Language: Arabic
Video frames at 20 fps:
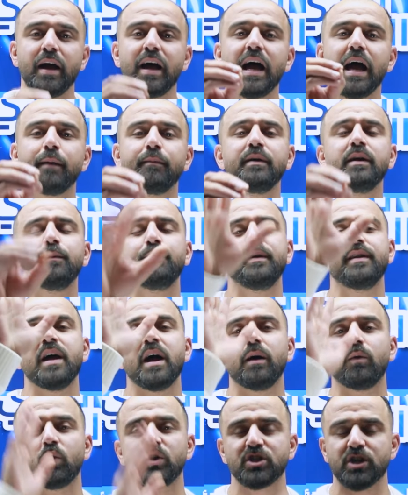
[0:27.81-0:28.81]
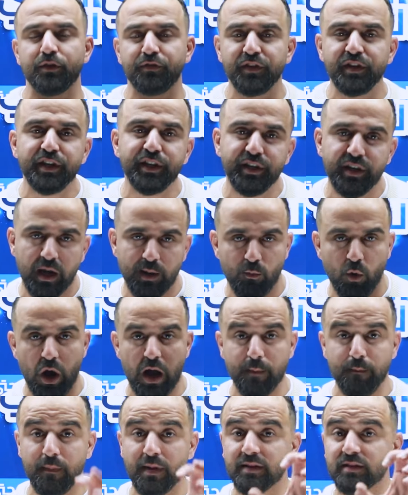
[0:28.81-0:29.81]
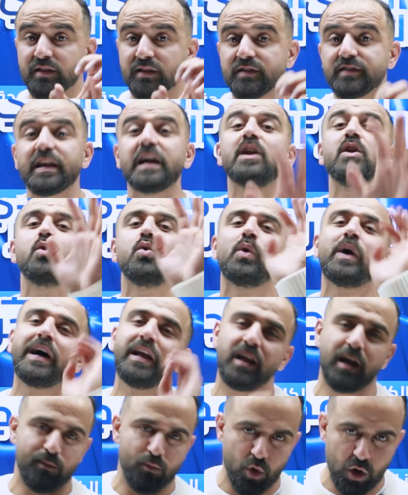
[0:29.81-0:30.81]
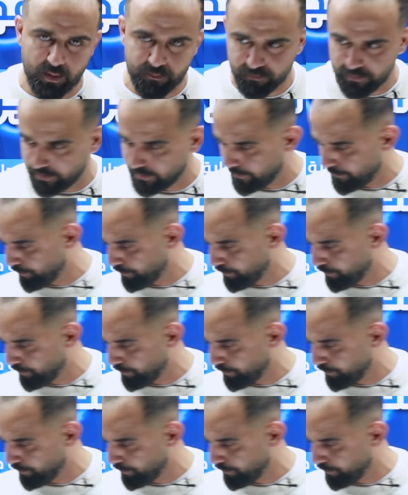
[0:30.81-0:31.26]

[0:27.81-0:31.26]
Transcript: حبيبنا وشفيعنا محمد صلوا على محمد